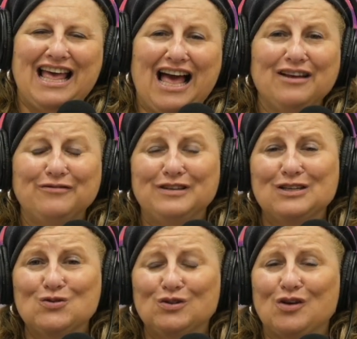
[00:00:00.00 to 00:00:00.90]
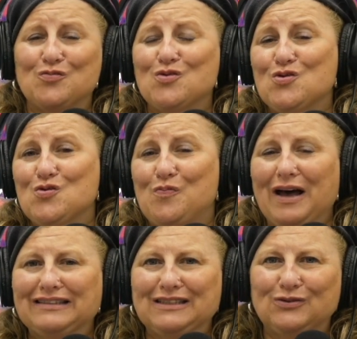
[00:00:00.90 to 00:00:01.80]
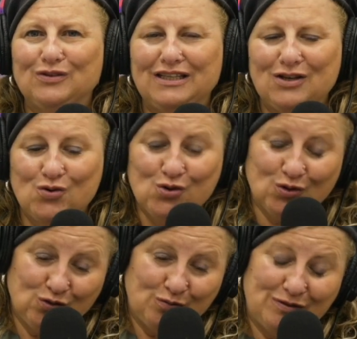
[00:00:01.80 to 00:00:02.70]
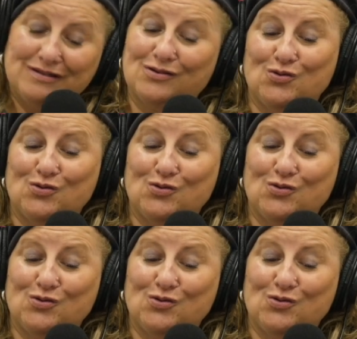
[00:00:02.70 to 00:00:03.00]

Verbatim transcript: Un feel good un peu particulier aujourd'hui puisque